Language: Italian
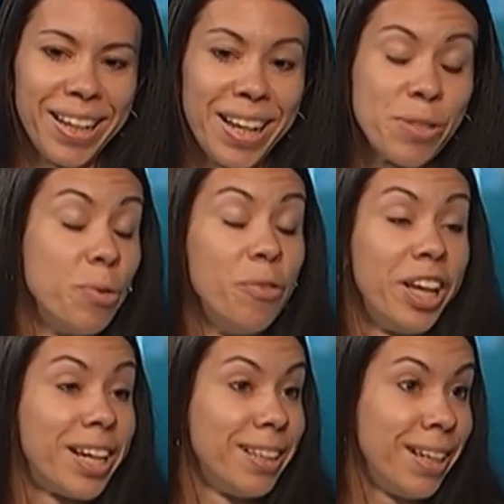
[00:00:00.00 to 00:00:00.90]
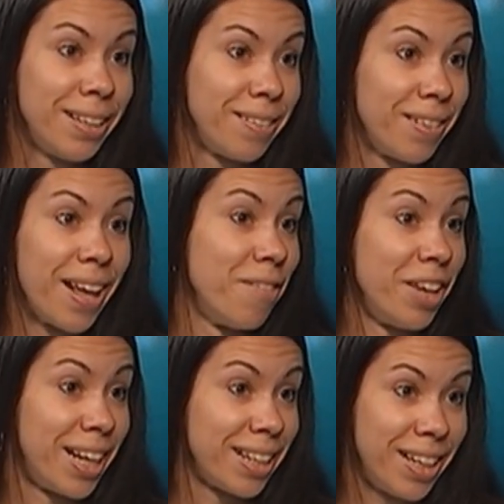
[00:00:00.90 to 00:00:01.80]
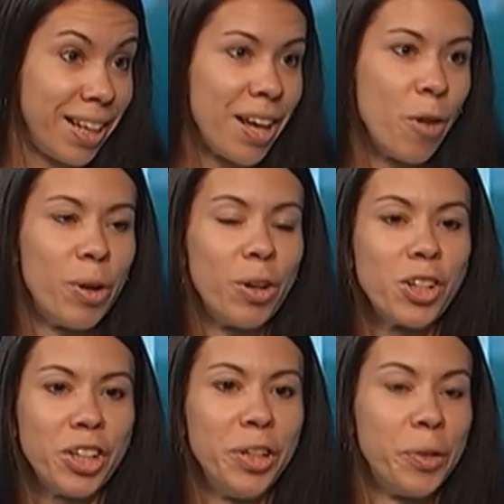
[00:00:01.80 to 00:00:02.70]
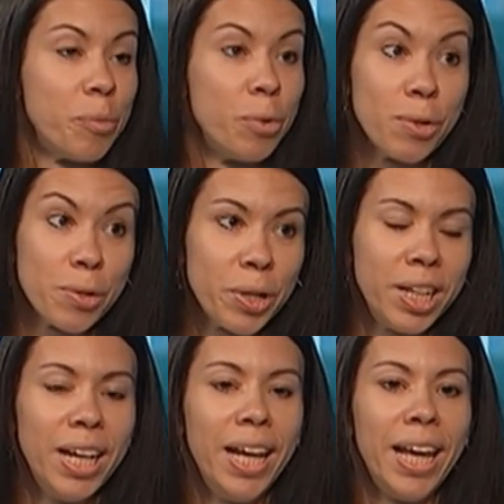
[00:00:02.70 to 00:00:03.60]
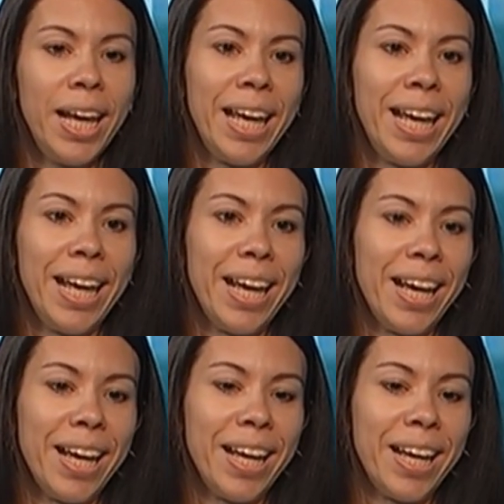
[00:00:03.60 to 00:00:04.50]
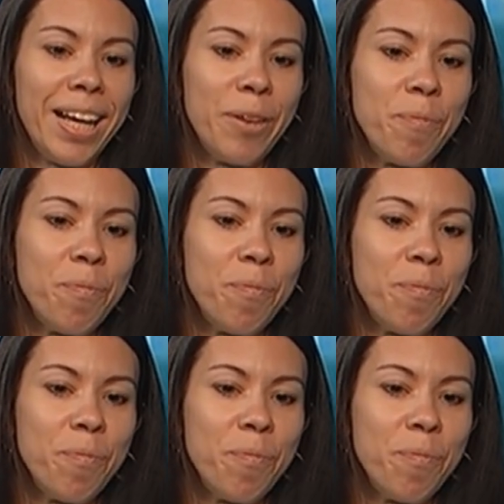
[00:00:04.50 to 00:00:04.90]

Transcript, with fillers: è sul verde, è verde, è un palcoscenico erboso e,